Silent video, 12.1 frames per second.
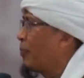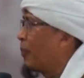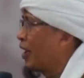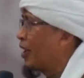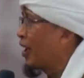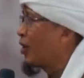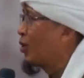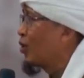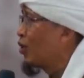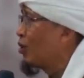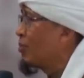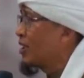nggak pakai
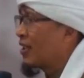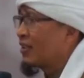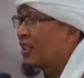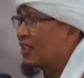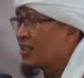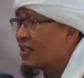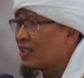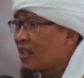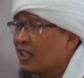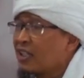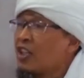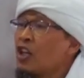guru bisa
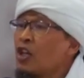tersesat.